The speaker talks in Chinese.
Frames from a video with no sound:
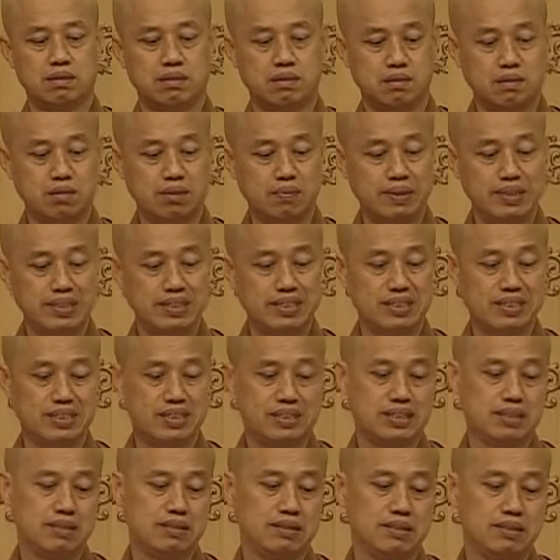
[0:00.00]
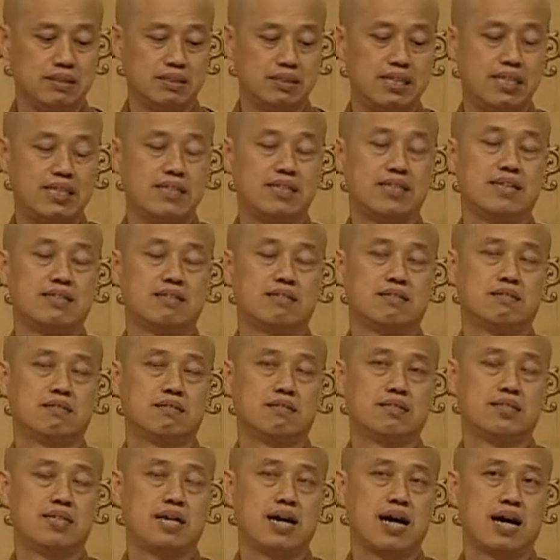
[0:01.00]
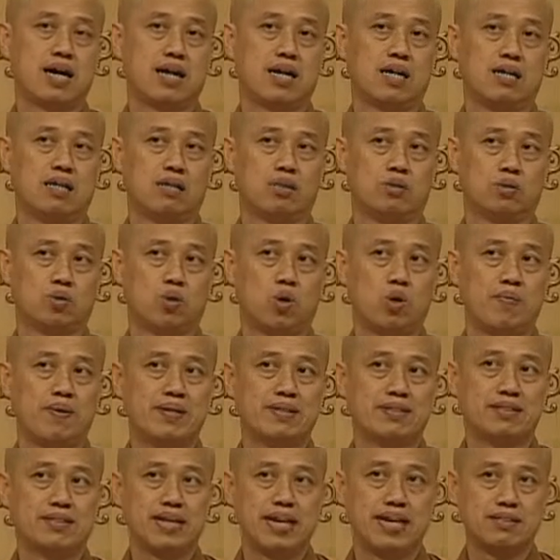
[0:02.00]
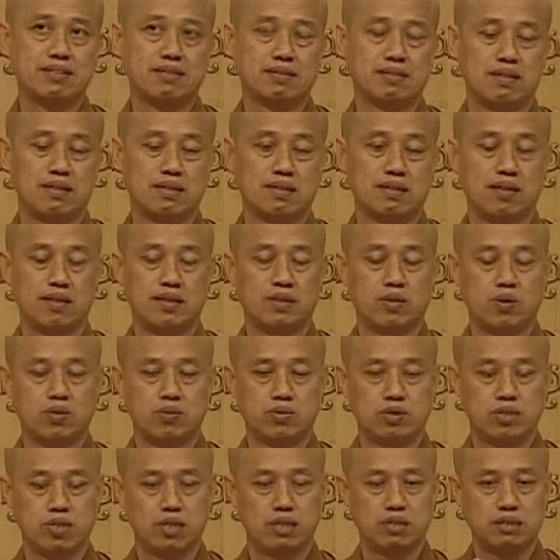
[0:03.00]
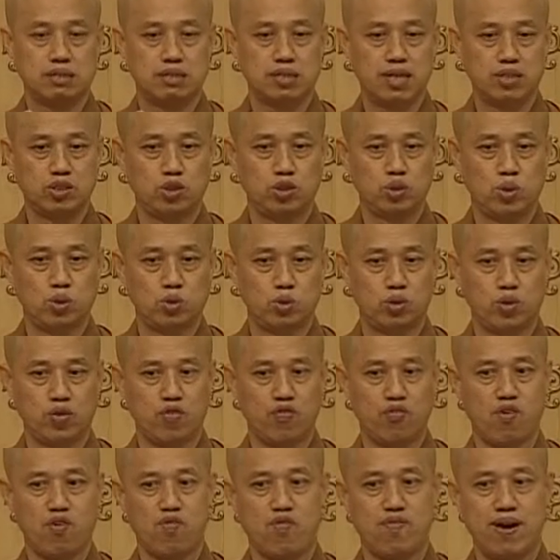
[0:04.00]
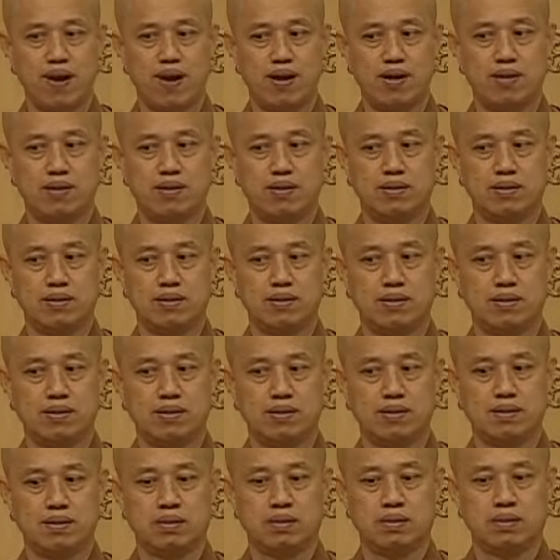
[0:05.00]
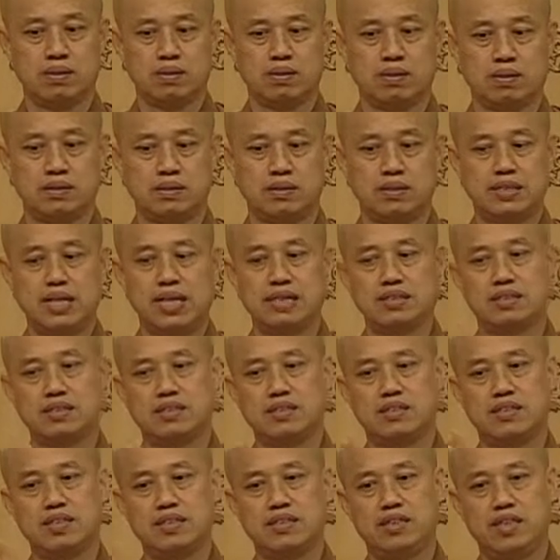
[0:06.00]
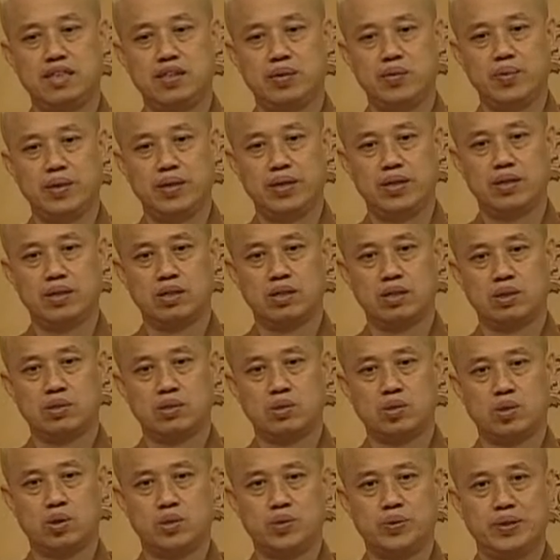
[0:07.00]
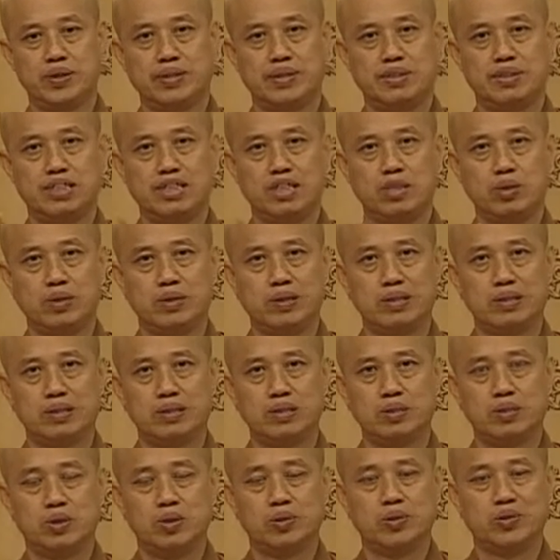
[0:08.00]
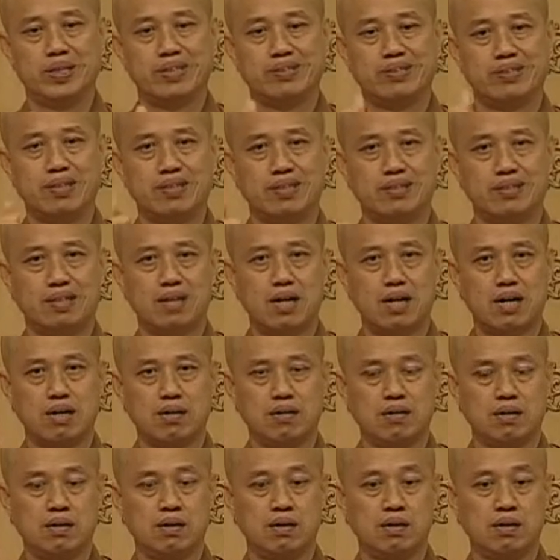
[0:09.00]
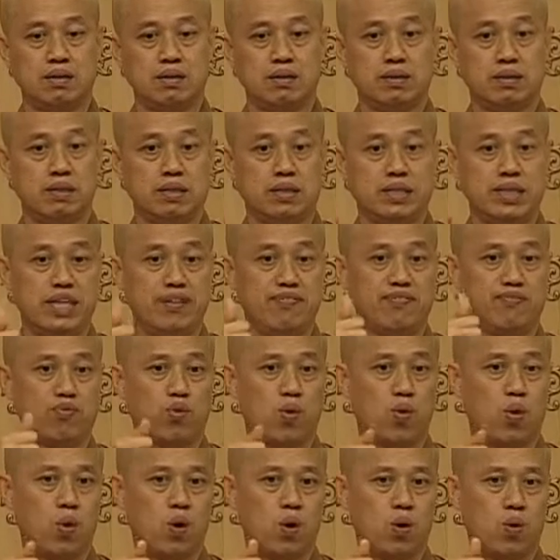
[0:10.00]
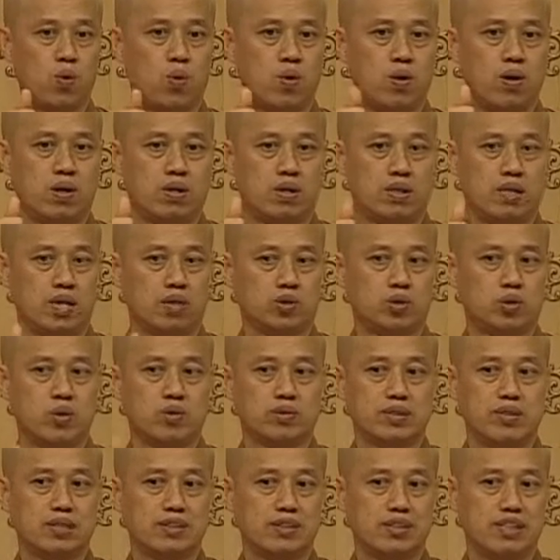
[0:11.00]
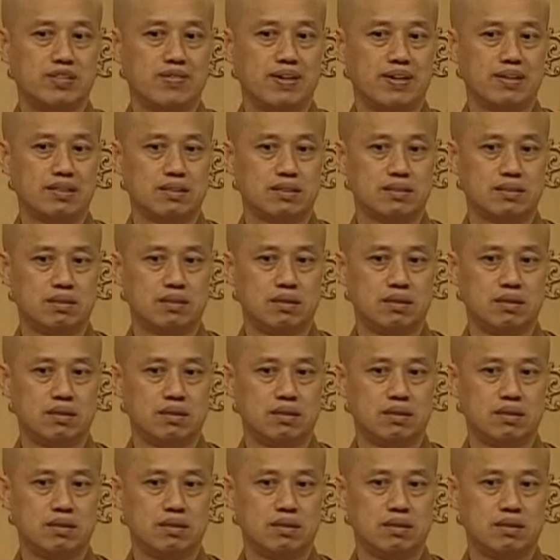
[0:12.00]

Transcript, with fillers: 我们。人也是一样，如果我们再生呢，都是一直在修学佛法，向着戒定慧修学经论，修学圣道，念佛，要求生西方。